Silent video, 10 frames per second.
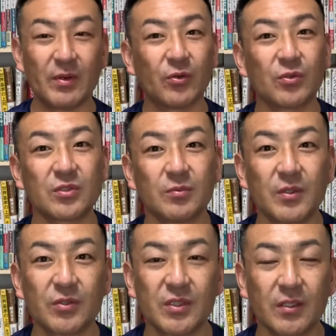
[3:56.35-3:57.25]
様子見
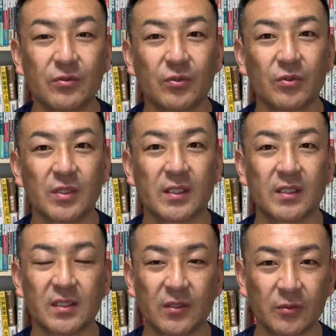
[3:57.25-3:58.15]
をしているところなんで
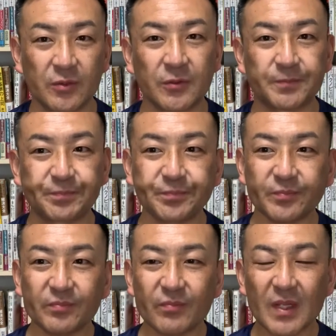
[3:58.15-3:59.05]
すけども、
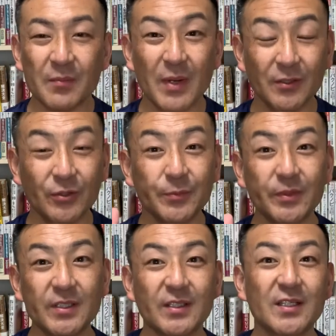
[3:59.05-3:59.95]
まあ、
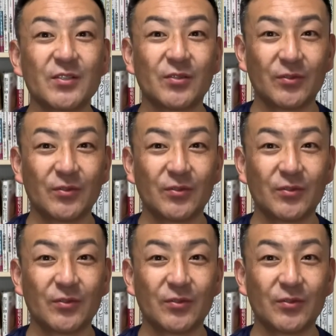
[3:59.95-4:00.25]
グループディスカッション